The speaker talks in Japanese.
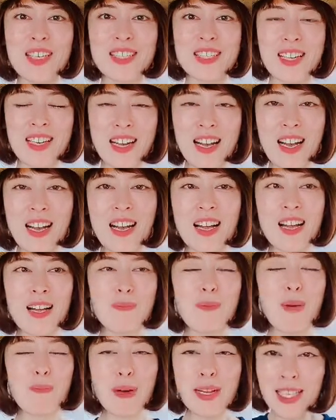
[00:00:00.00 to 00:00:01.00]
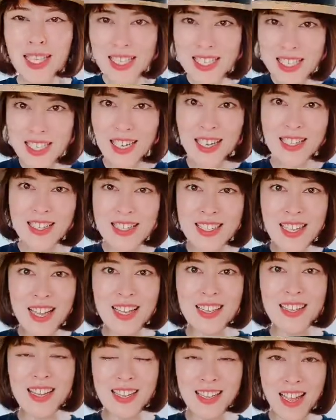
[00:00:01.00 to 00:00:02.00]
したが、まあ、まだしがつ
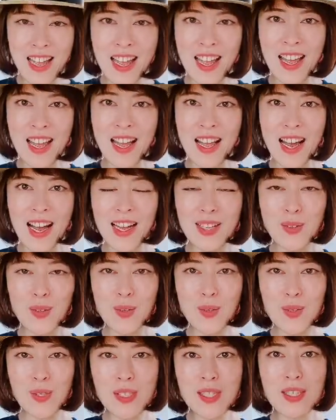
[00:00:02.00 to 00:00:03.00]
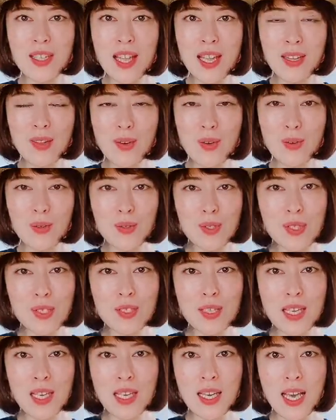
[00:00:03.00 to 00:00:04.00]
なんでね、あの薄手の
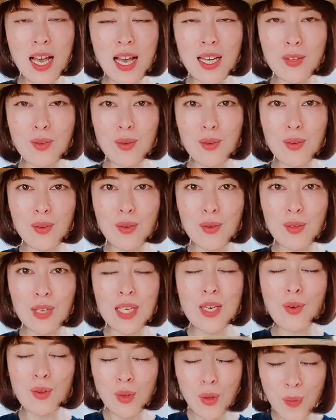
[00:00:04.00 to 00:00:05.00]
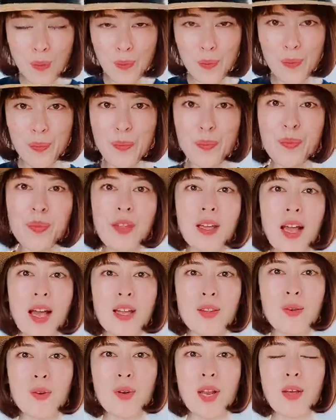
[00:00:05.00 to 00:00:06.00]
薄いあの色の、
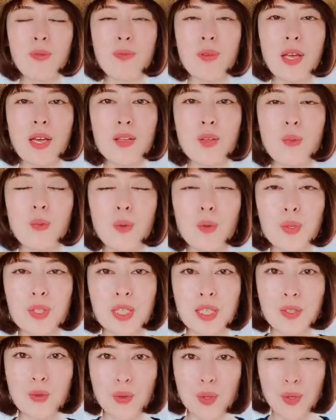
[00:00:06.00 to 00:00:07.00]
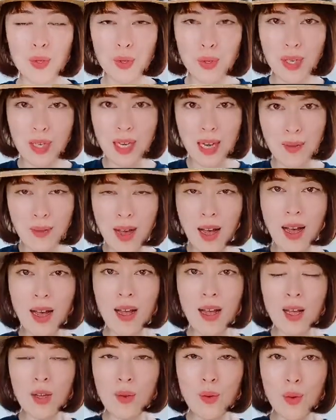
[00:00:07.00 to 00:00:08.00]
あのラフィアの帽子というよりかは、
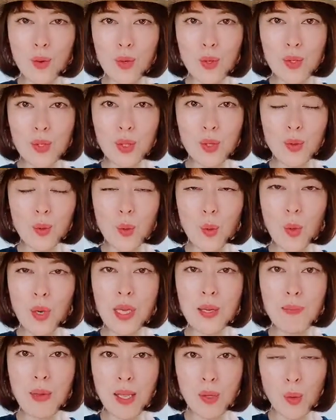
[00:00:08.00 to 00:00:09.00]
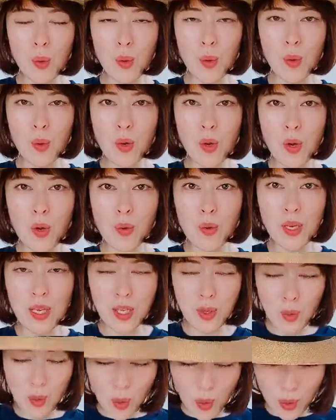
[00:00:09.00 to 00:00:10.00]
こういうちょっと濃いめの、これ
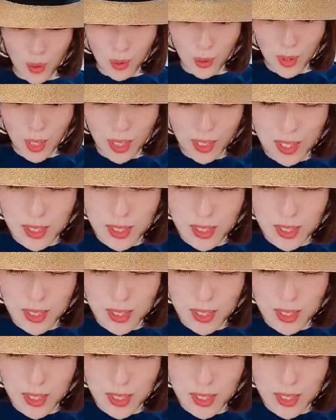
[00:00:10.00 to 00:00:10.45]
ねゴールドなん